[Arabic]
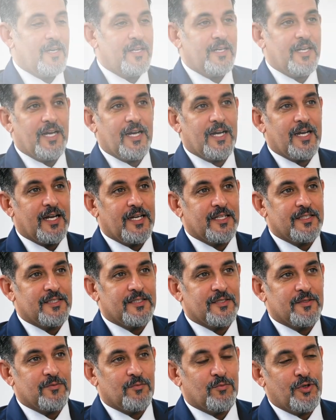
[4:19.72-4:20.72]
انا
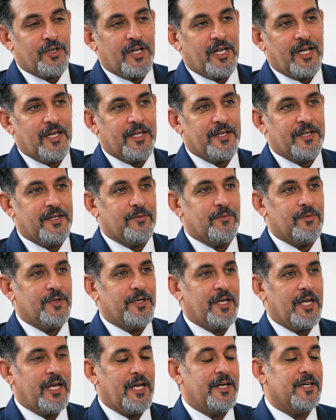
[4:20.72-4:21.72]
اخذت منحد
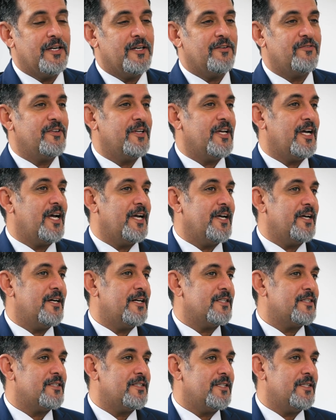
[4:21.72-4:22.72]
منحنى في
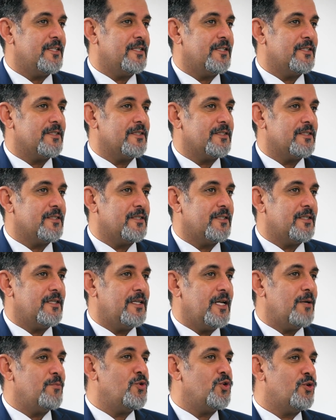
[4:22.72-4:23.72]
حياتي
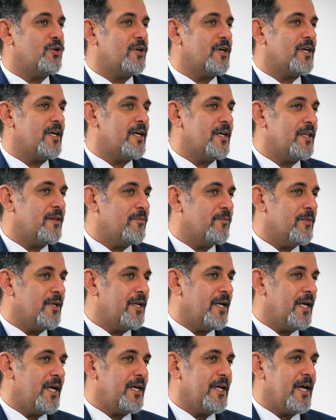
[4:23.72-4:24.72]
لم يؤخذ
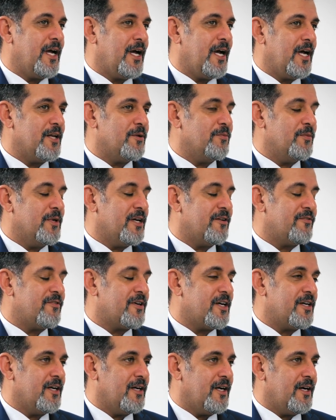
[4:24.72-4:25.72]
من اي احد من
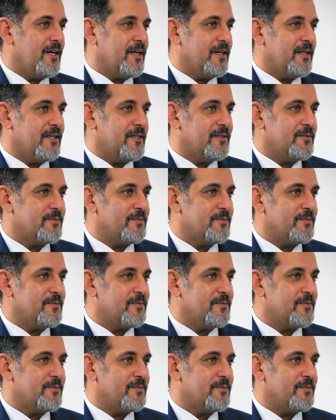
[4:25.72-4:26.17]
افراد العائله